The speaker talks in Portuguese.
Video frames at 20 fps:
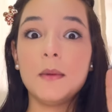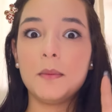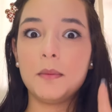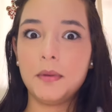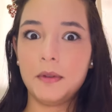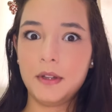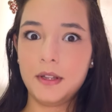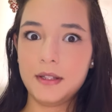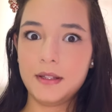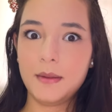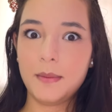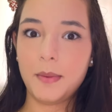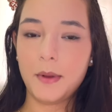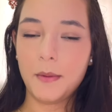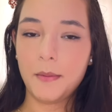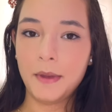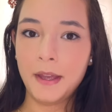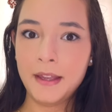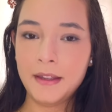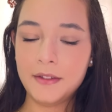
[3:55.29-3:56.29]

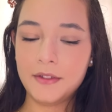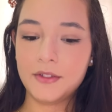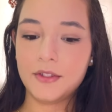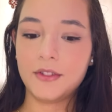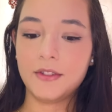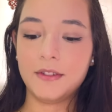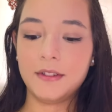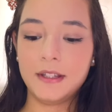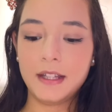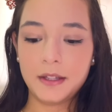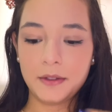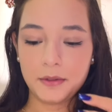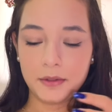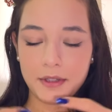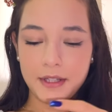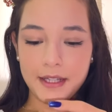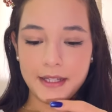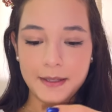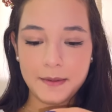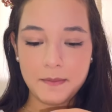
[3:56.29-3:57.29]
Principalmente dentro
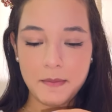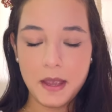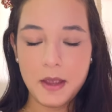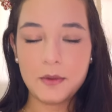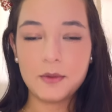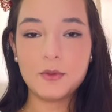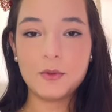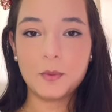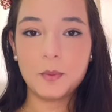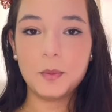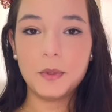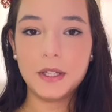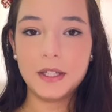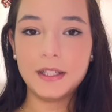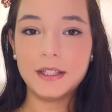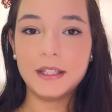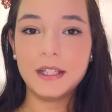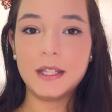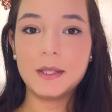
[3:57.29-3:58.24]
desse meio de umbanda,